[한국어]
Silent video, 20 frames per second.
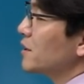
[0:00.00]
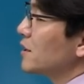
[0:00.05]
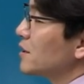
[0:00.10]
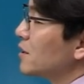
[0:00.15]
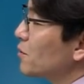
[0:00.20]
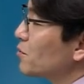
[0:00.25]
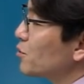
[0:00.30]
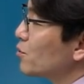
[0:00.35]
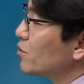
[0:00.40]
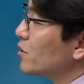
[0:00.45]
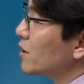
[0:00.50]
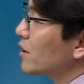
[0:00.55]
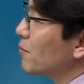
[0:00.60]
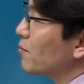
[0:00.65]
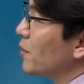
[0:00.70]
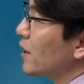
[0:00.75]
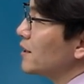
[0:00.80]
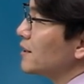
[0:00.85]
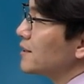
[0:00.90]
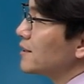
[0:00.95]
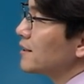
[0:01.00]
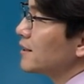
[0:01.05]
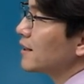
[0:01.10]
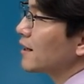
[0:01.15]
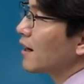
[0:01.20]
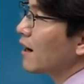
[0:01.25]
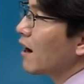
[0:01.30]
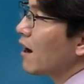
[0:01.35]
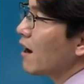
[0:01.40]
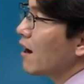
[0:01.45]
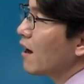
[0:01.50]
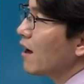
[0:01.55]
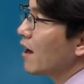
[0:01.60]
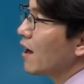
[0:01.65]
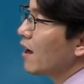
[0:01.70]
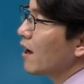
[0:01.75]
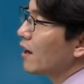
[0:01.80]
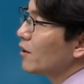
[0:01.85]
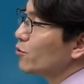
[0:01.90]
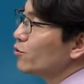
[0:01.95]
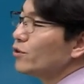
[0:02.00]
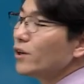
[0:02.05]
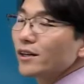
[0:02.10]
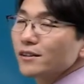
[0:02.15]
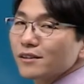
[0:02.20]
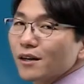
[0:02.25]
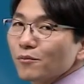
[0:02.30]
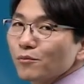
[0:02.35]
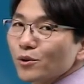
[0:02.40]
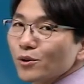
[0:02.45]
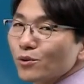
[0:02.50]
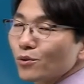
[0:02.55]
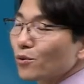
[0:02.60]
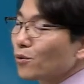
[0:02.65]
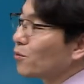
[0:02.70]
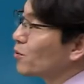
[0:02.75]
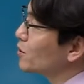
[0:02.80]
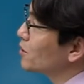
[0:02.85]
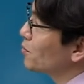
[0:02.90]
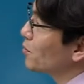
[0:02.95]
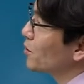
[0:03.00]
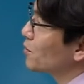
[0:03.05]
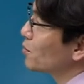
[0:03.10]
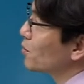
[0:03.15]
직접 출제된 바 있으니까 유의해서 한번 또 보시면